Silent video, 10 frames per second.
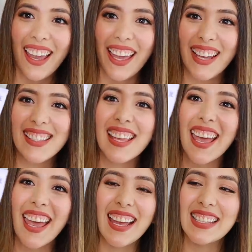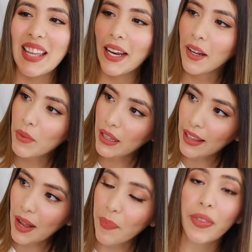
Es esta cremita